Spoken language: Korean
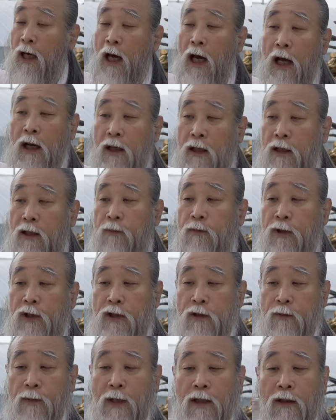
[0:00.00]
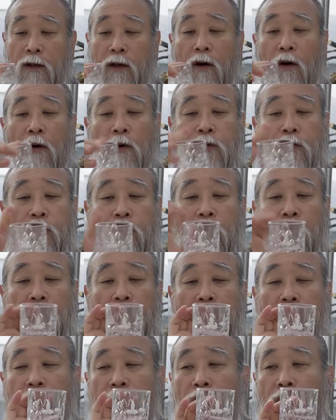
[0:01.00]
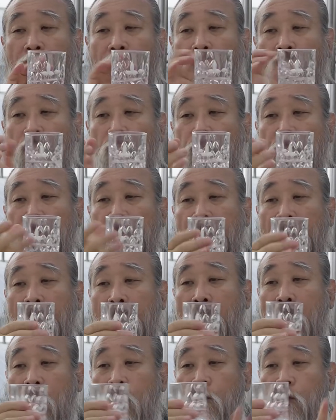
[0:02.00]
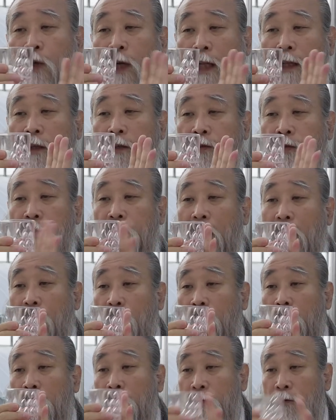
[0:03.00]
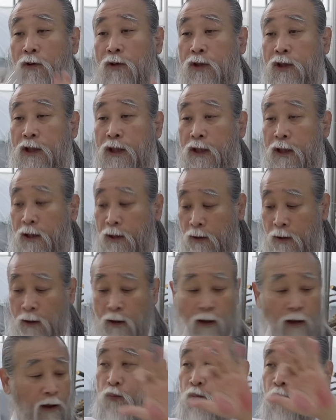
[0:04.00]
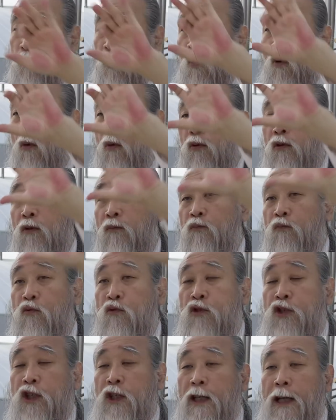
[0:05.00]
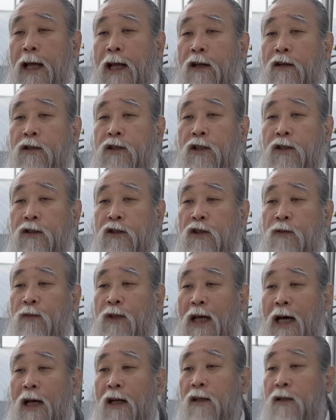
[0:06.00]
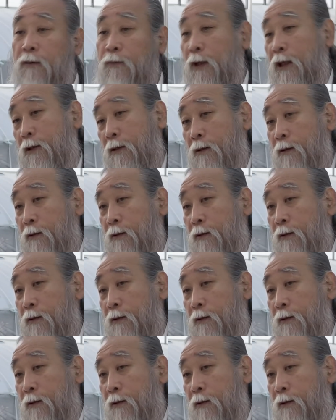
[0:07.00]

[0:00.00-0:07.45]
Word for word: 하느님이지만 어떤 걸로 변해갖고 우리한테 쓰라고 해놓은 거지. 모든 물질 에너지는 전부 다하느님이에요